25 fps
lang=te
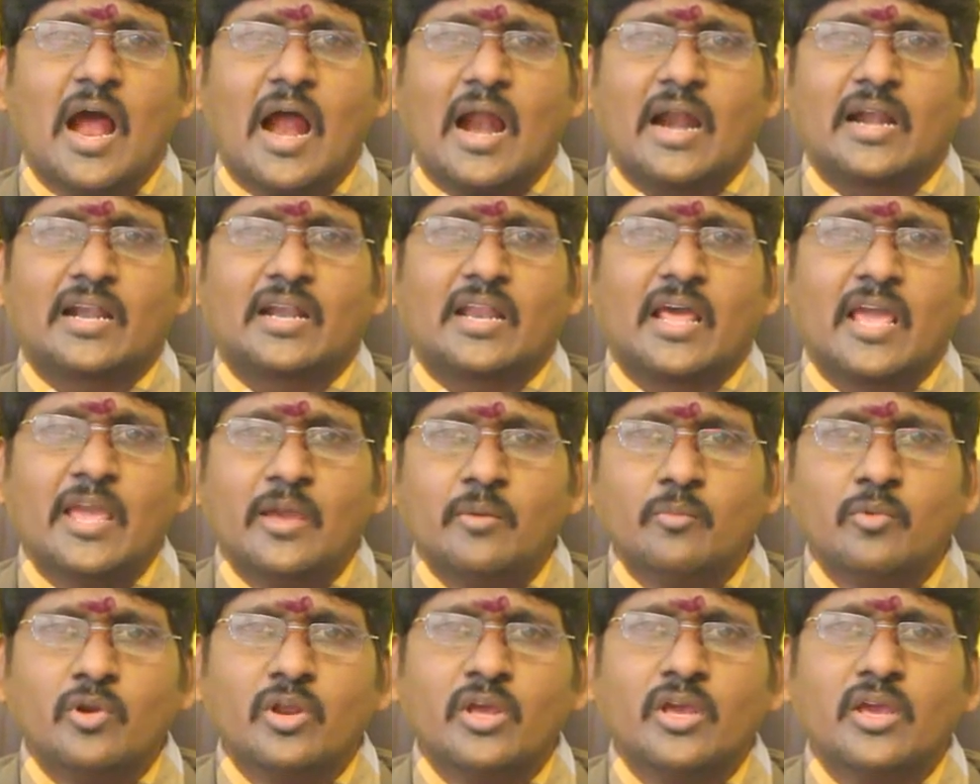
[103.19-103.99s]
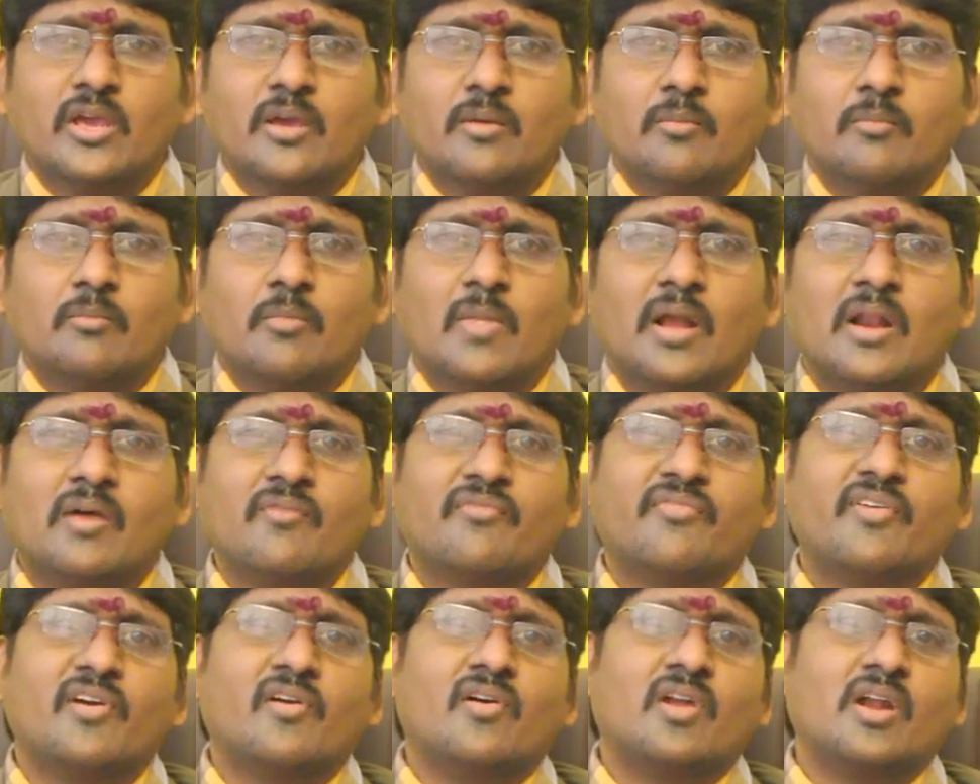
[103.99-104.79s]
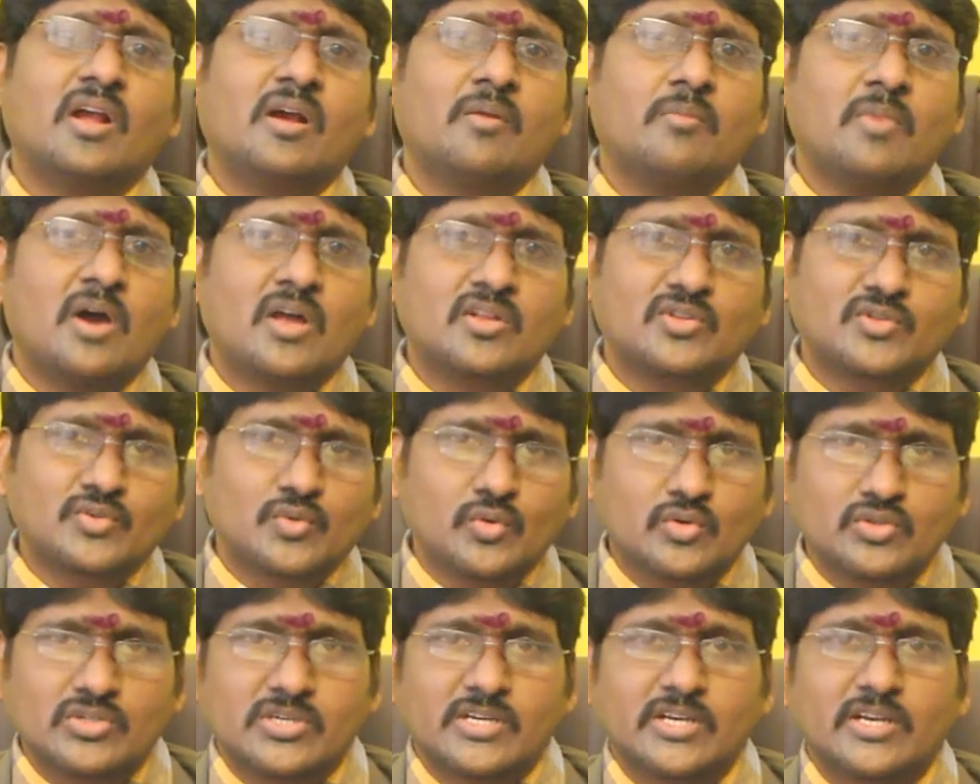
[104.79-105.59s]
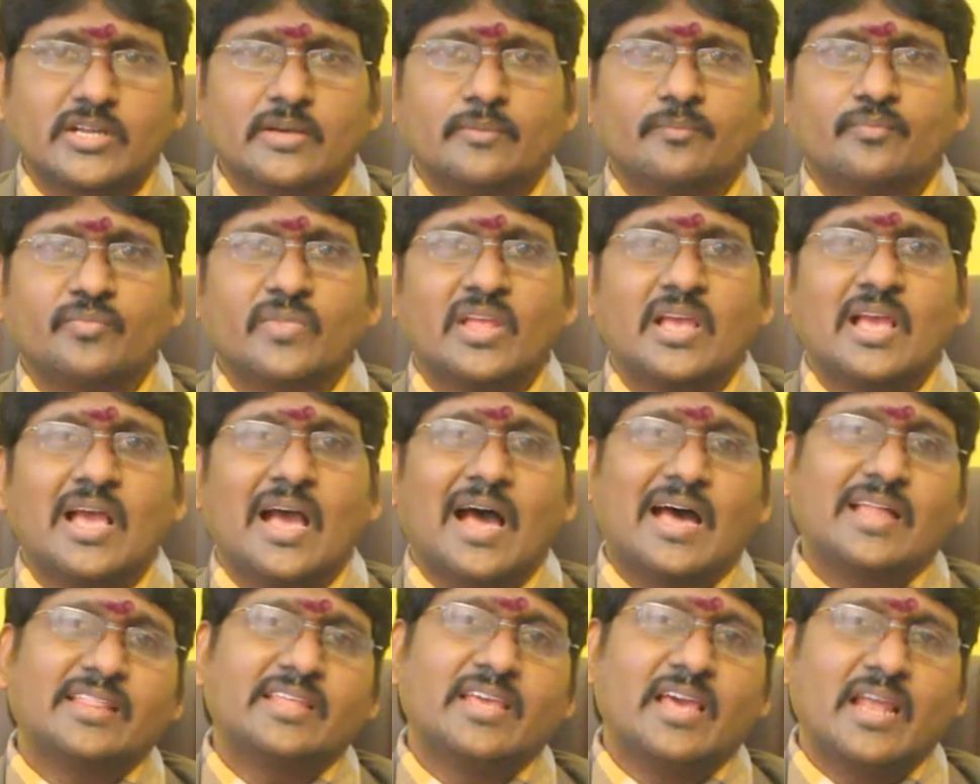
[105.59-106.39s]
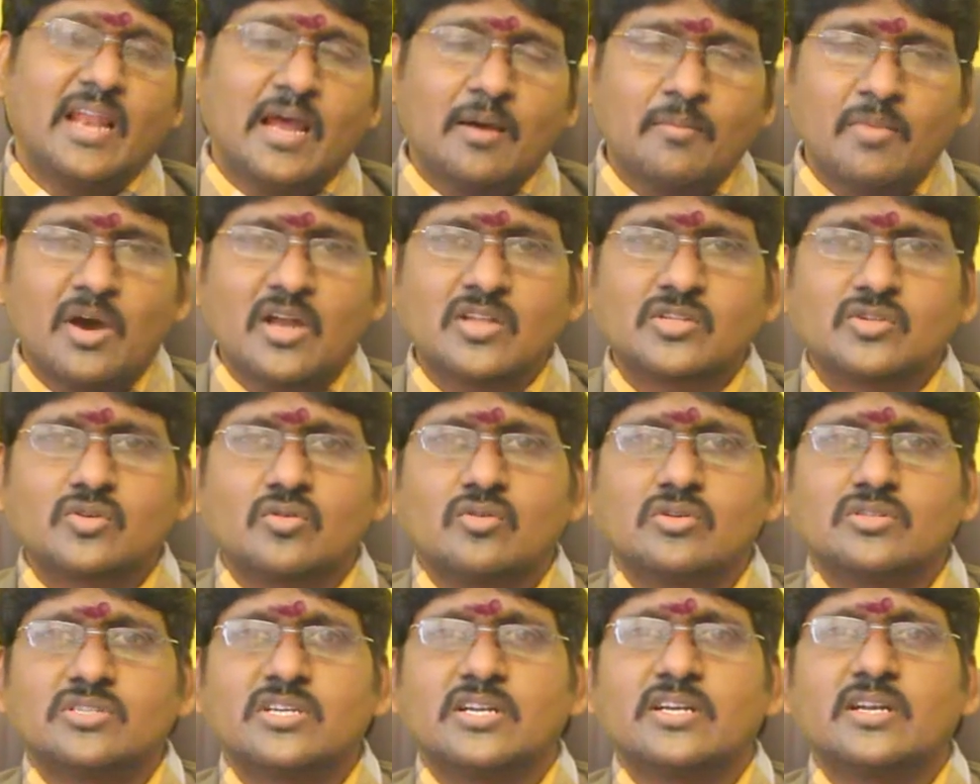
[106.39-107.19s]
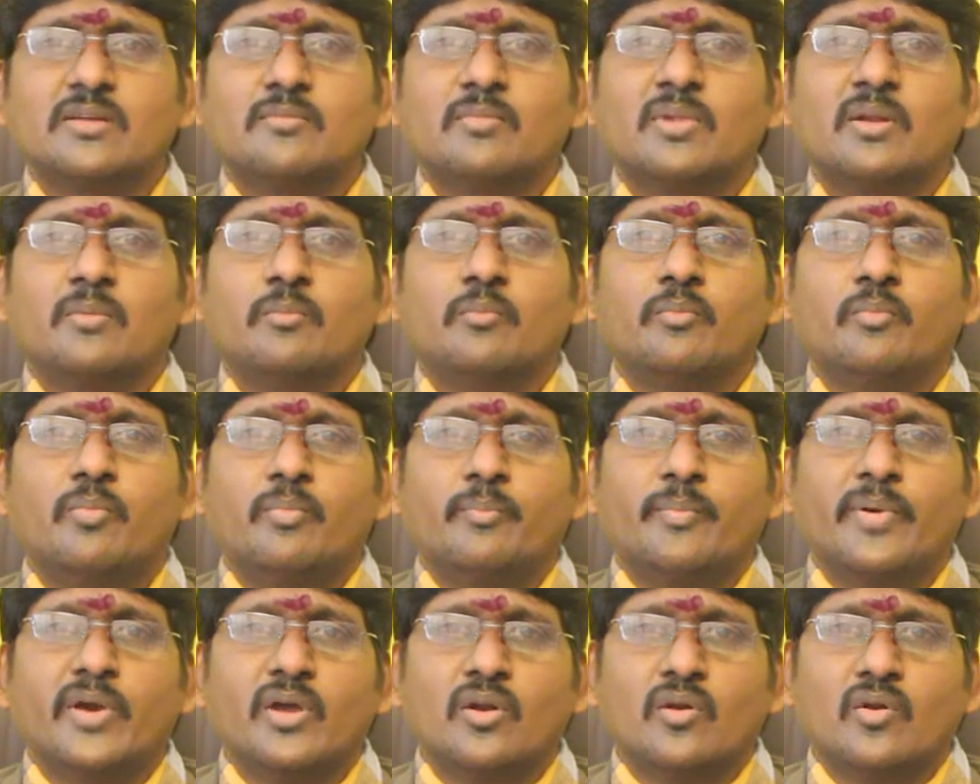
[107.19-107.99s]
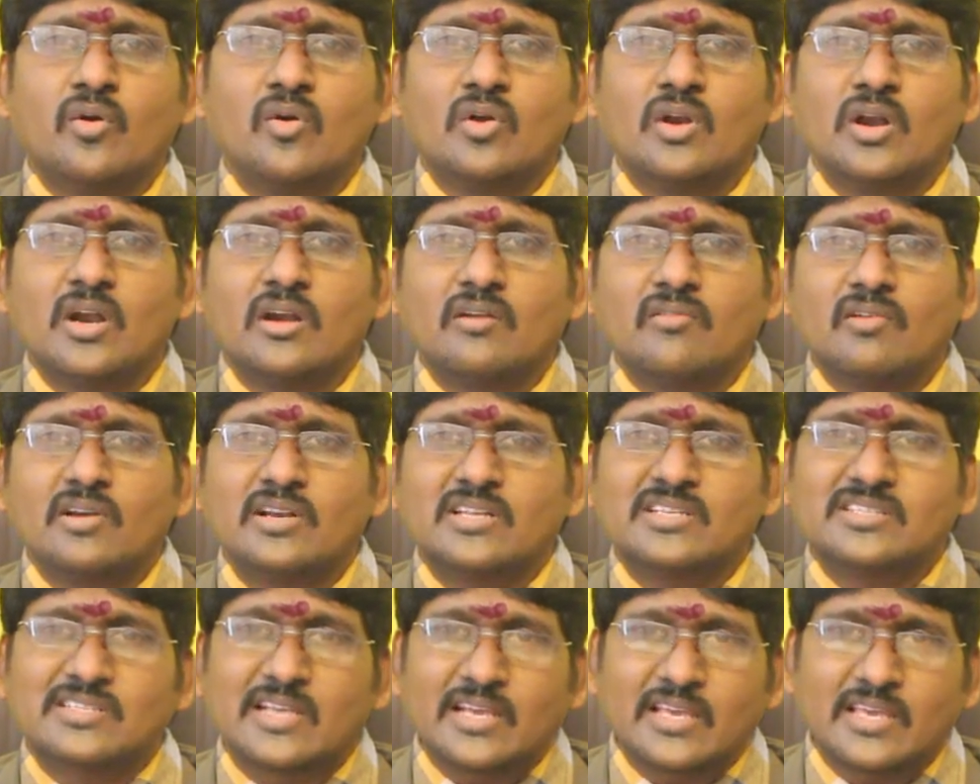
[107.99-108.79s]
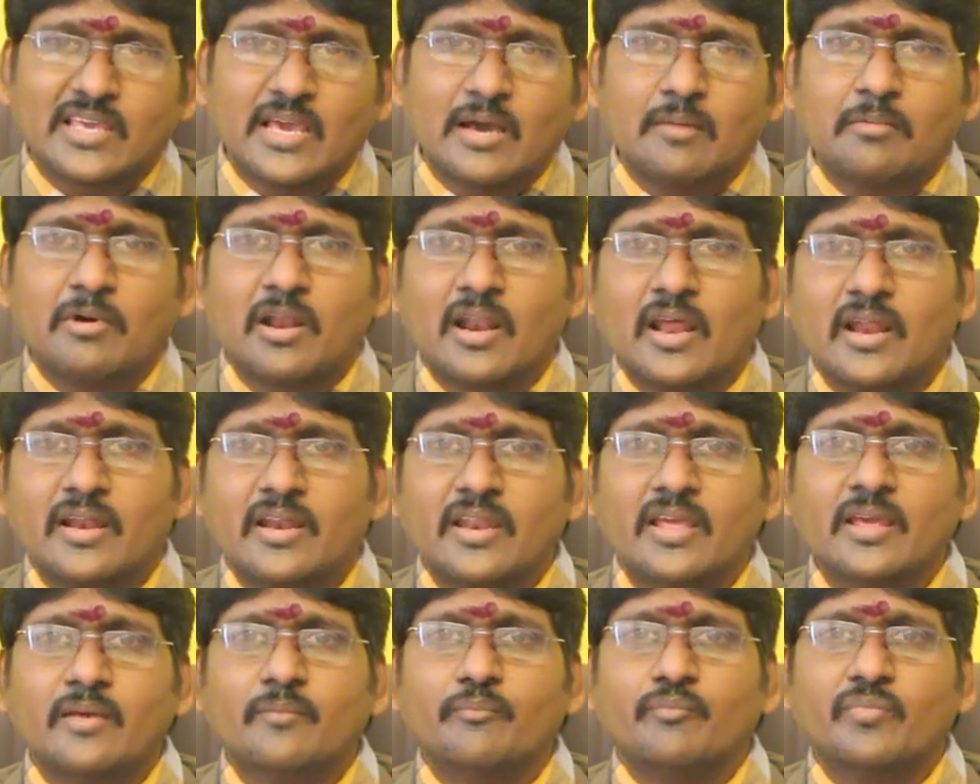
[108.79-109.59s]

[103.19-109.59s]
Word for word: ఆ టైంని మన ఫేవర్గా మార్చుకోవచ్చండి అది ఎలా మార్చుకోవచ్చు అంటే మన పేరులో ఉన్నటువంటి సంఖ్యాబలాన్ని